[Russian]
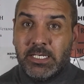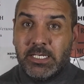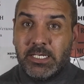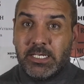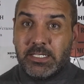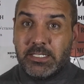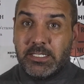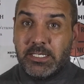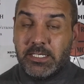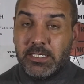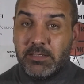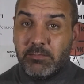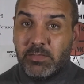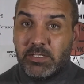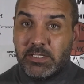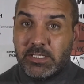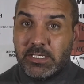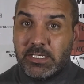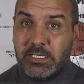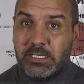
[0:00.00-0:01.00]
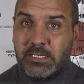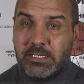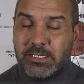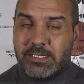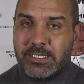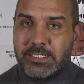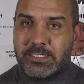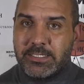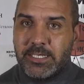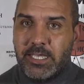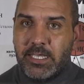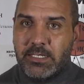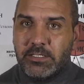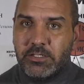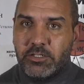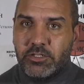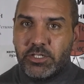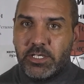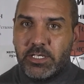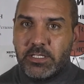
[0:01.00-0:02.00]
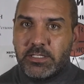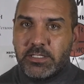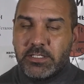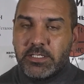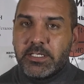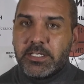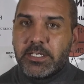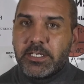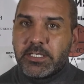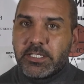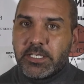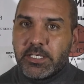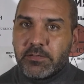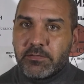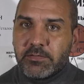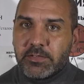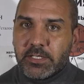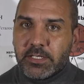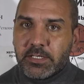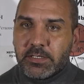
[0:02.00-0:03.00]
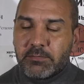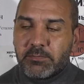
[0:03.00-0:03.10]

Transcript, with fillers: где именно хозяйничает негативно.